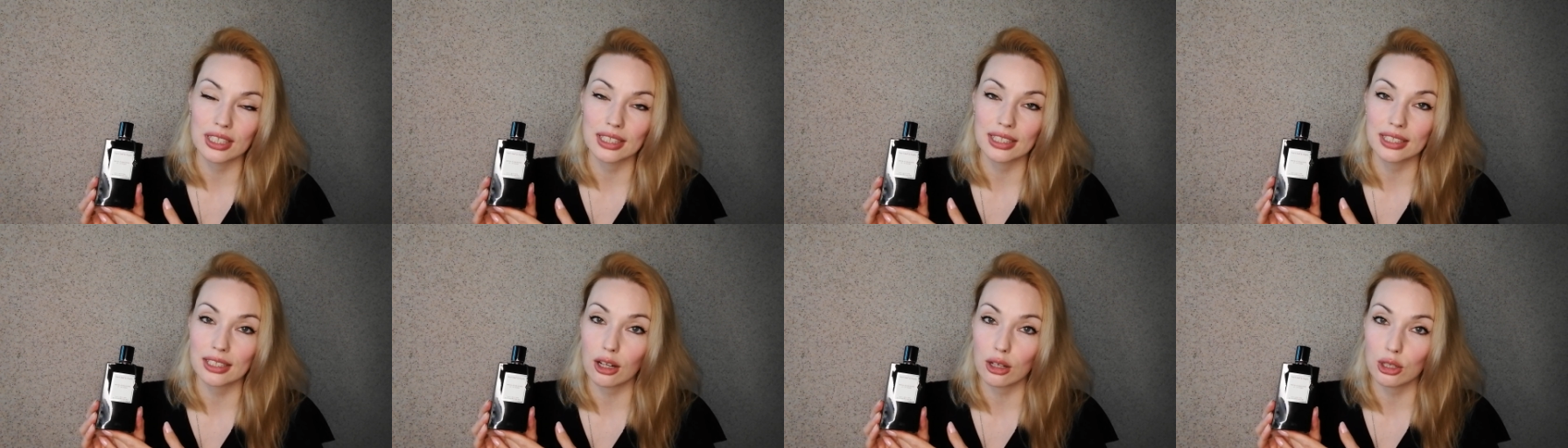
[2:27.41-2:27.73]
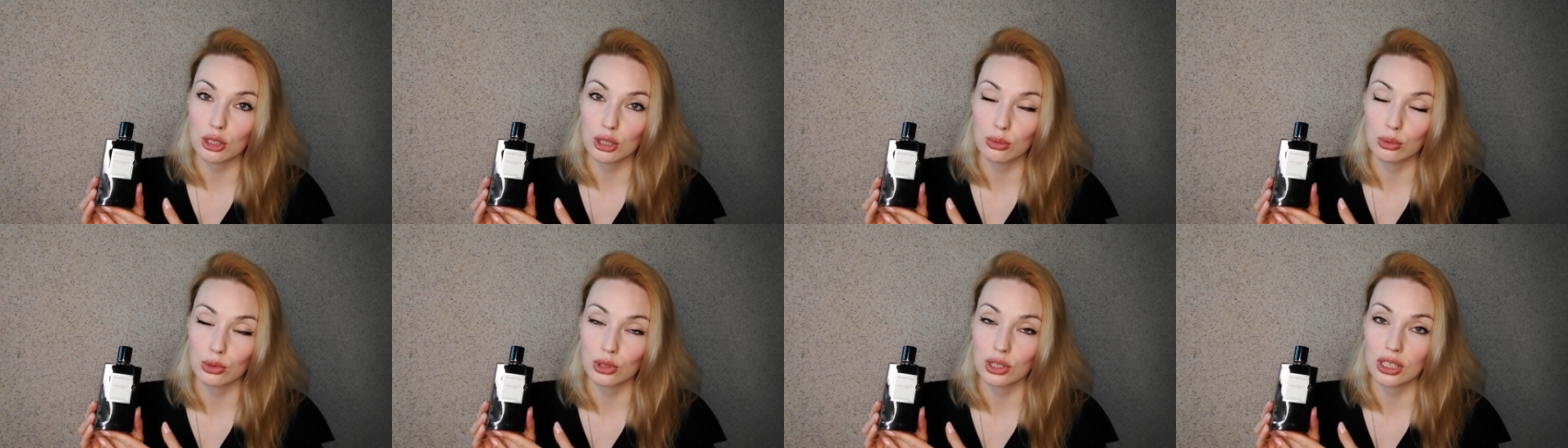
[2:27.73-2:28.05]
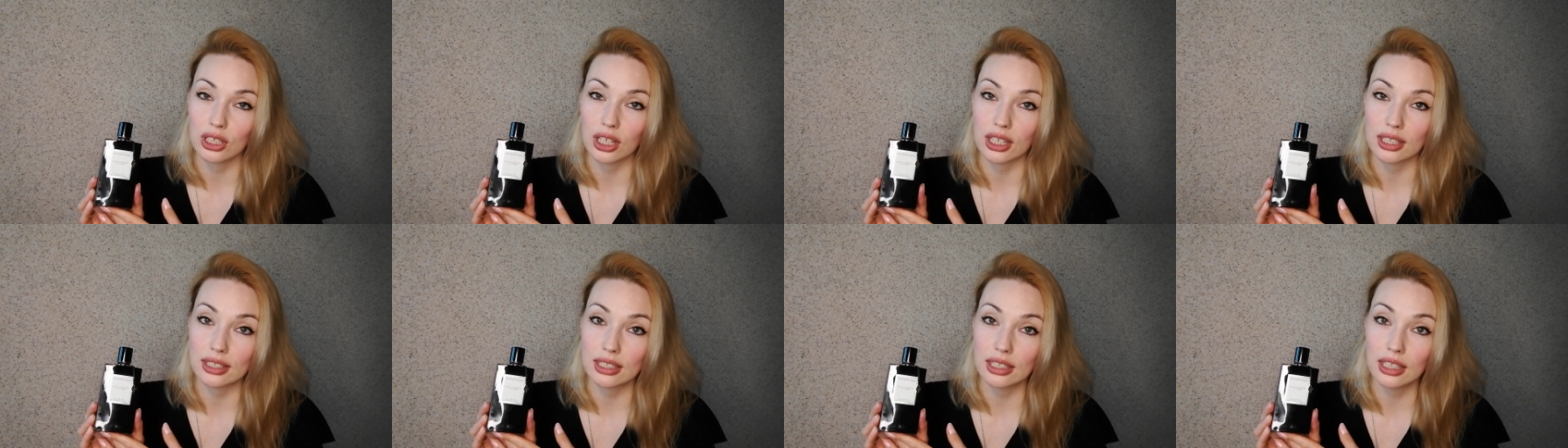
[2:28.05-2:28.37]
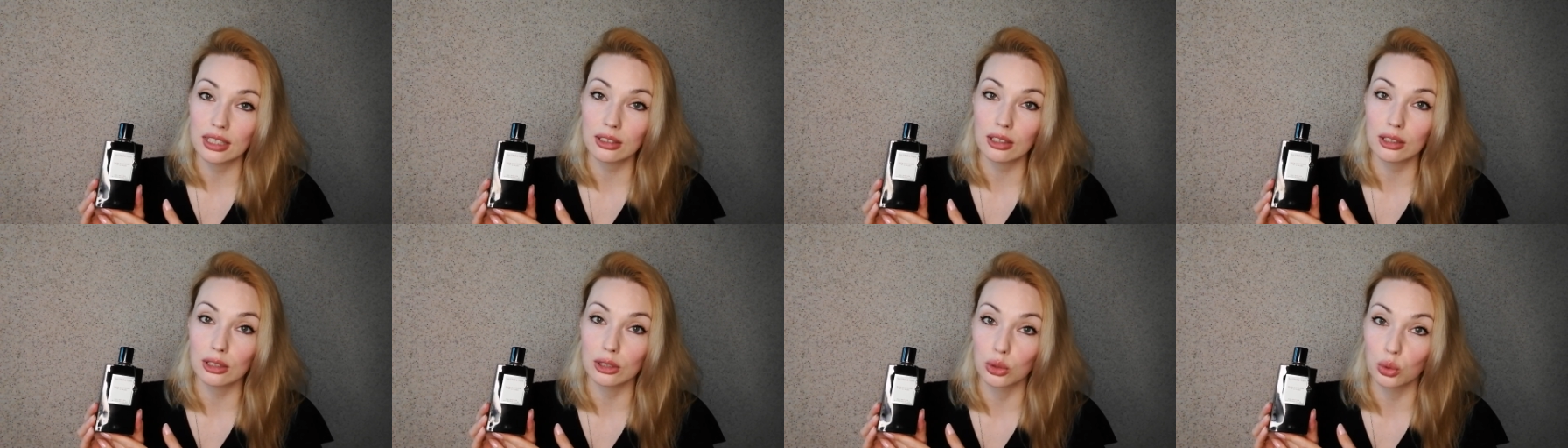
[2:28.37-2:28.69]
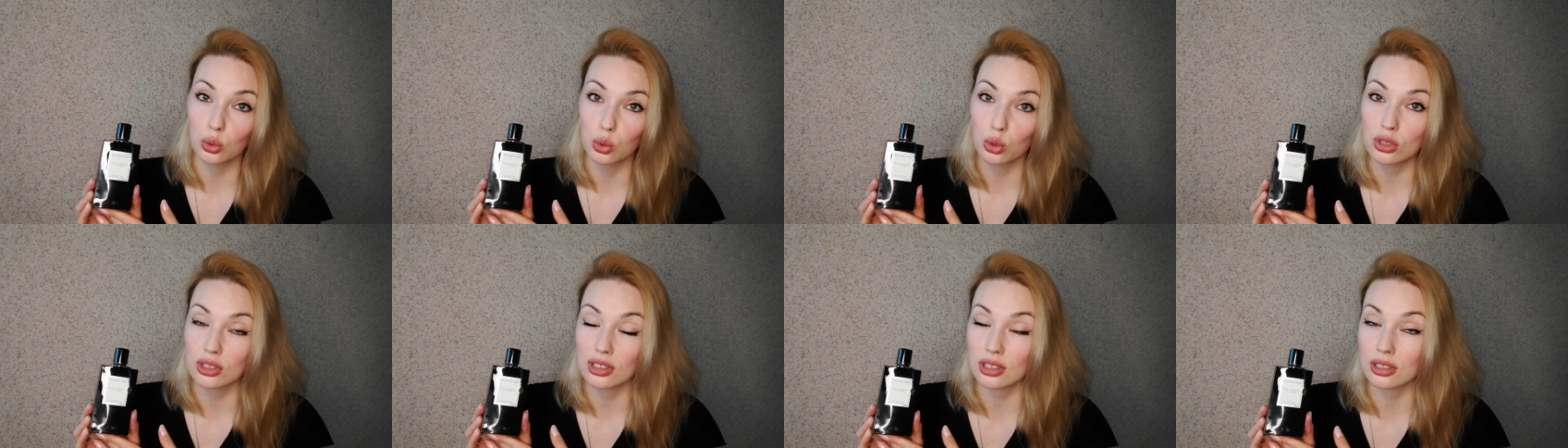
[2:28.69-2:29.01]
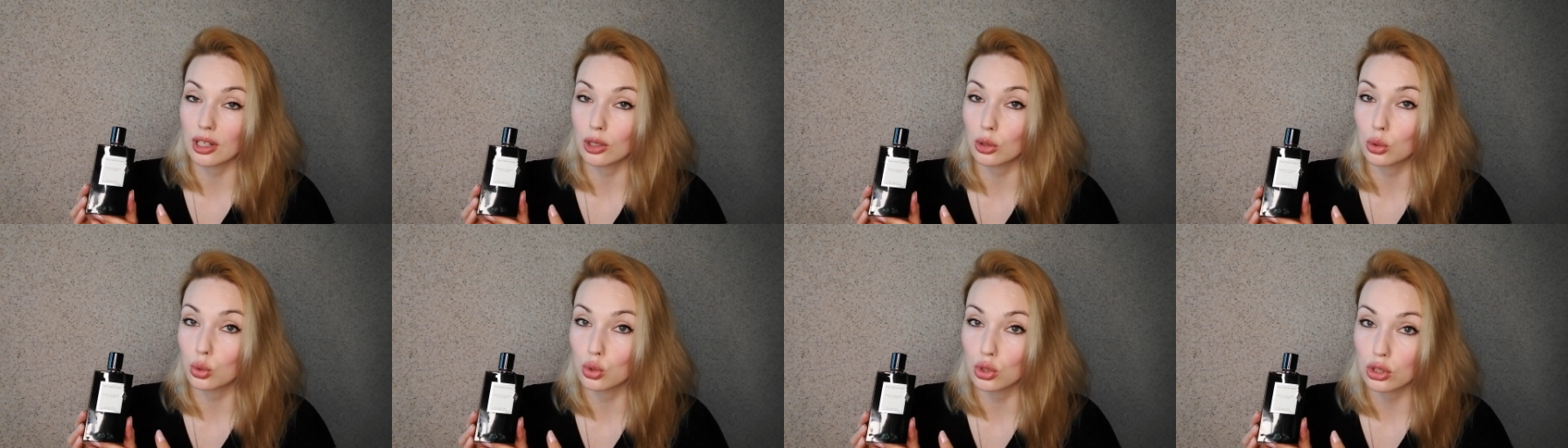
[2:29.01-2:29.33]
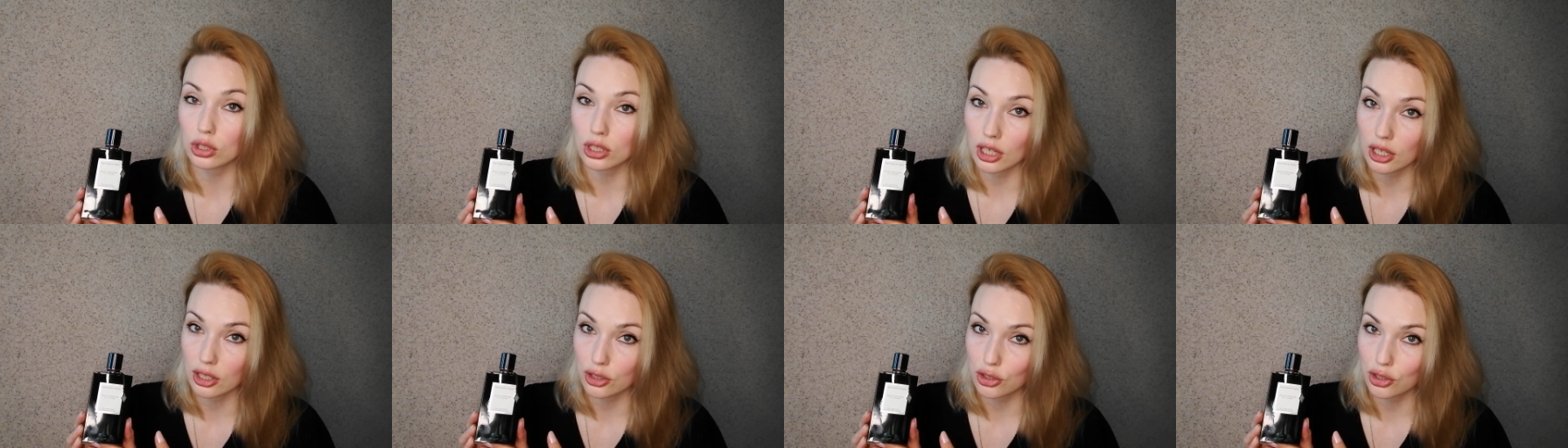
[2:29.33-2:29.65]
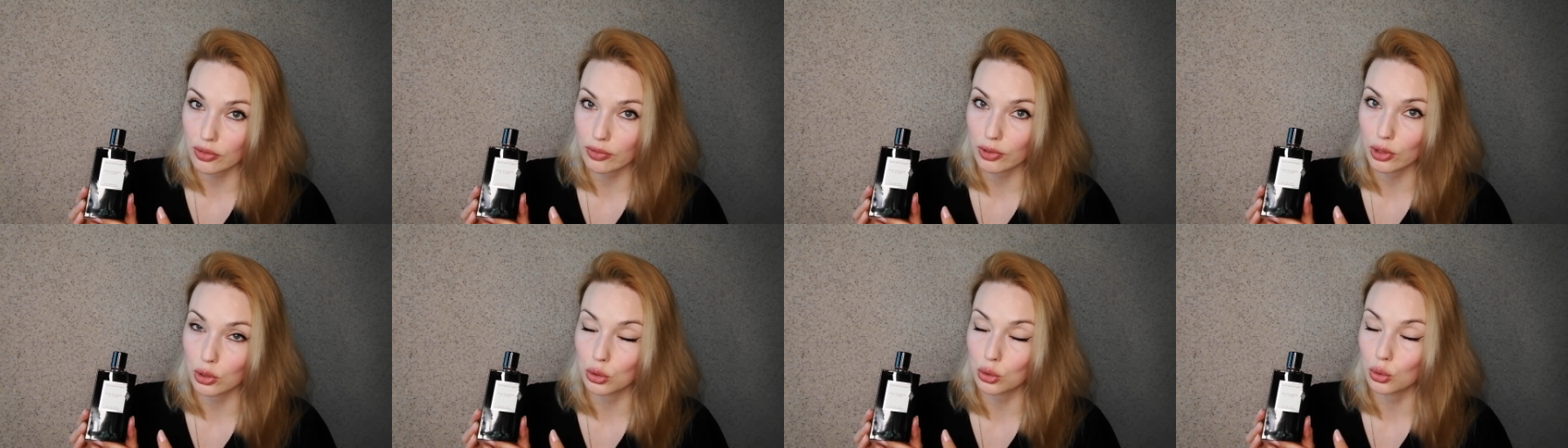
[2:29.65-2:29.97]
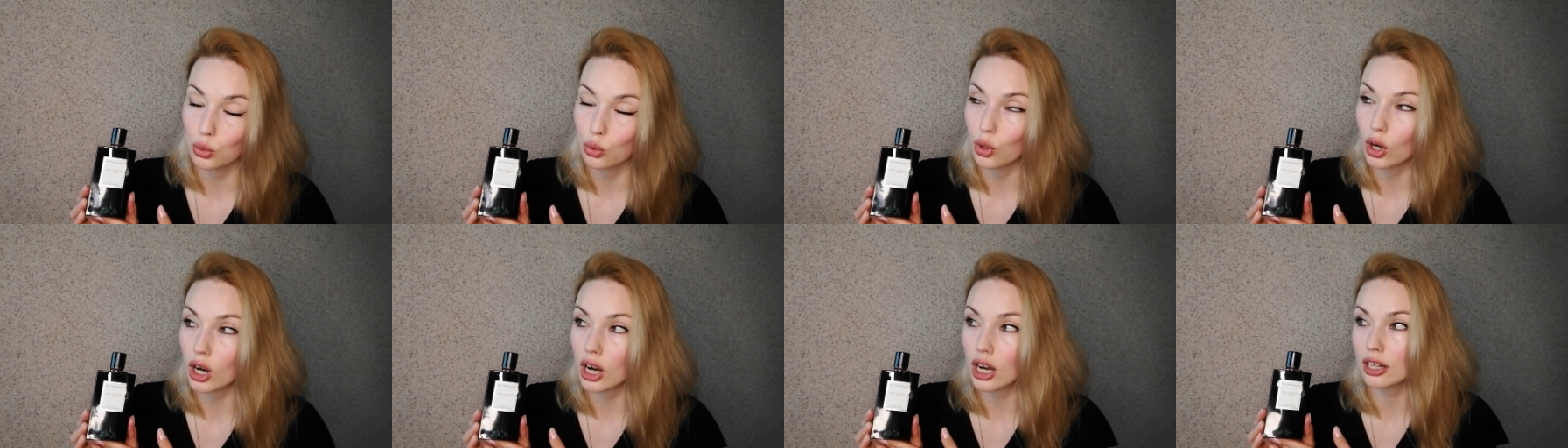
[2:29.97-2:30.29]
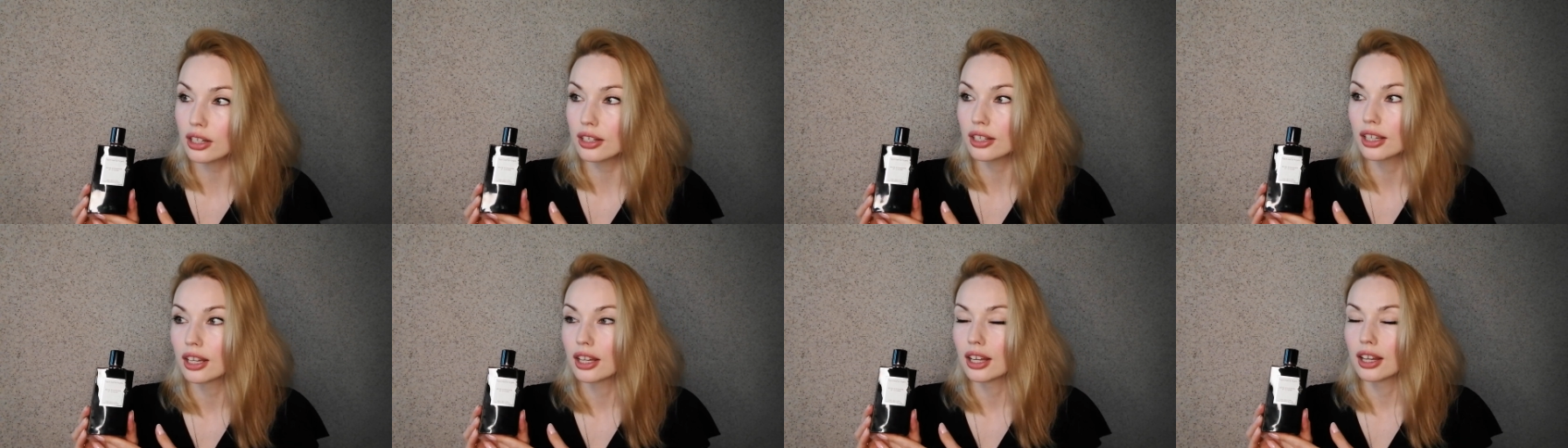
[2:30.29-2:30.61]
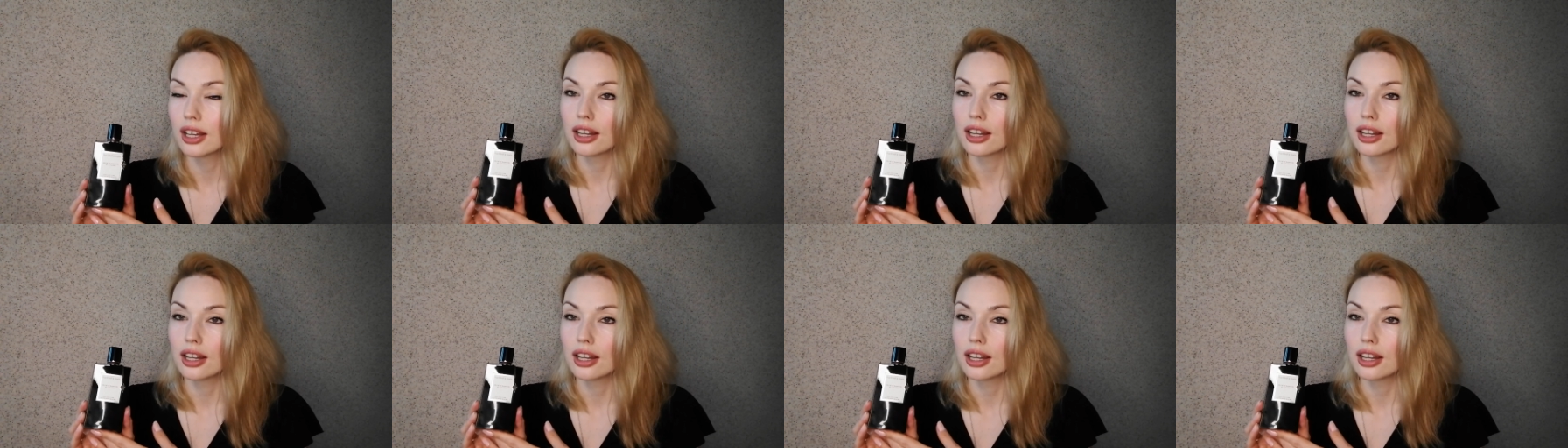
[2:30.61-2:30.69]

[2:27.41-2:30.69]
я сразу его захотела, но цена кусачи в Литуаль,